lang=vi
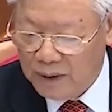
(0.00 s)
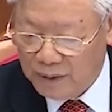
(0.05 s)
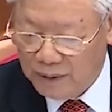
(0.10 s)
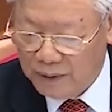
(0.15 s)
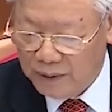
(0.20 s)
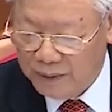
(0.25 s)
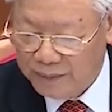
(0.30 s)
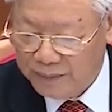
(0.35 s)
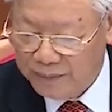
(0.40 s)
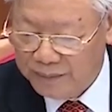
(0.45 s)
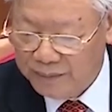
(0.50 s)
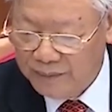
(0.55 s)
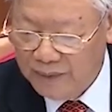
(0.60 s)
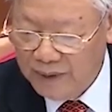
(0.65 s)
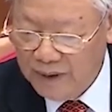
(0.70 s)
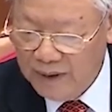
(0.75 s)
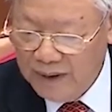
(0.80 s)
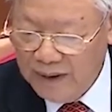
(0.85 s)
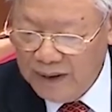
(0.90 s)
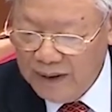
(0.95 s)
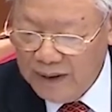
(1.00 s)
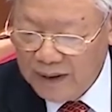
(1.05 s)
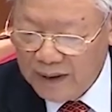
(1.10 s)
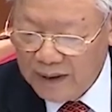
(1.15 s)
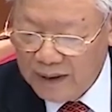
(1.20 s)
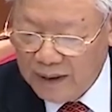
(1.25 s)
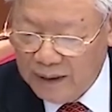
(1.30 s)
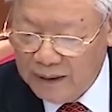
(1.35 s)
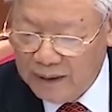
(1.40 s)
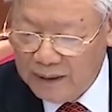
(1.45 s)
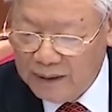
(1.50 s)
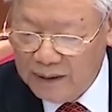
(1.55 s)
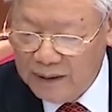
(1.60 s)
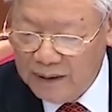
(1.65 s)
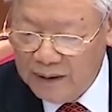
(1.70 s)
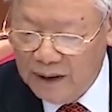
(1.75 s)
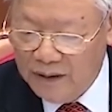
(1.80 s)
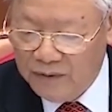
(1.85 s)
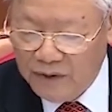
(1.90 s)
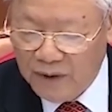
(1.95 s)
của đại hội căn
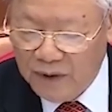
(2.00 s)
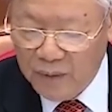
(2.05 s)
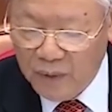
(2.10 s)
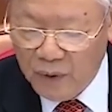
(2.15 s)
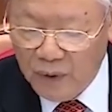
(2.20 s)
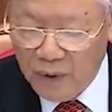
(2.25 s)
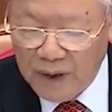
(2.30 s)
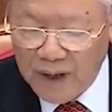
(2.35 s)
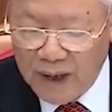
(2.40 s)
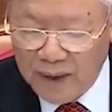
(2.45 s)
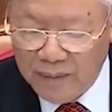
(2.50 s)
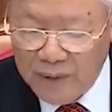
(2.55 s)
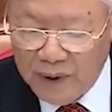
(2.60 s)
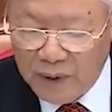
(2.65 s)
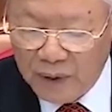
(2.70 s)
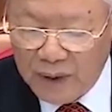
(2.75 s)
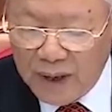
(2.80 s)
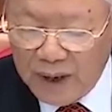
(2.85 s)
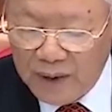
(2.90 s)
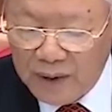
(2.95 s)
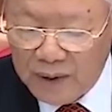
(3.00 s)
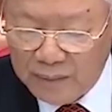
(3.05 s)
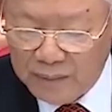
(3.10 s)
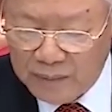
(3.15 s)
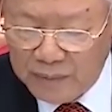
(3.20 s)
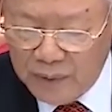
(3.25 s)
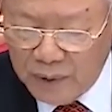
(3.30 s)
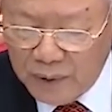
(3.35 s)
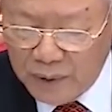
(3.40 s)
cứ để phân bố đại biểu đại